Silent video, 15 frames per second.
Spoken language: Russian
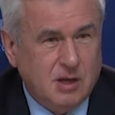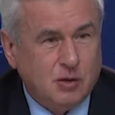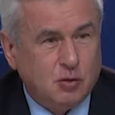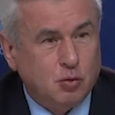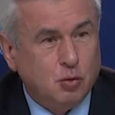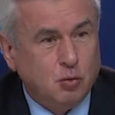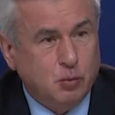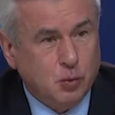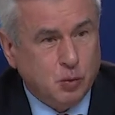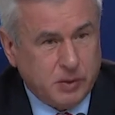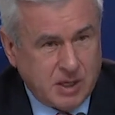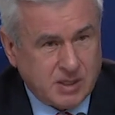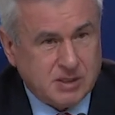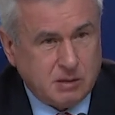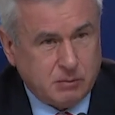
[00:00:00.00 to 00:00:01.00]
Ну, ну
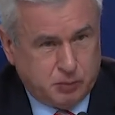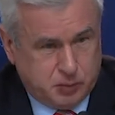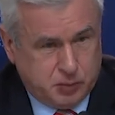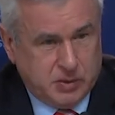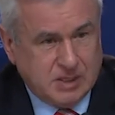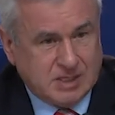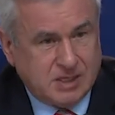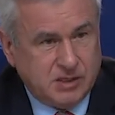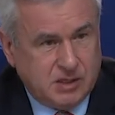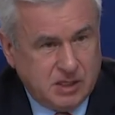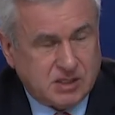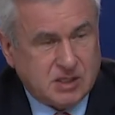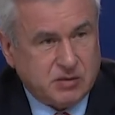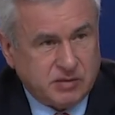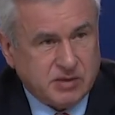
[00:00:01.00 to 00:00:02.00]
я, если
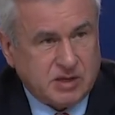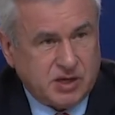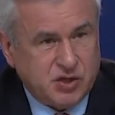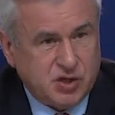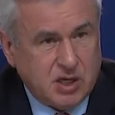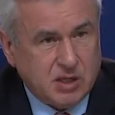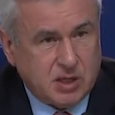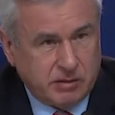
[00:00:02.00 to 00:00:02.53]
10 возвращать,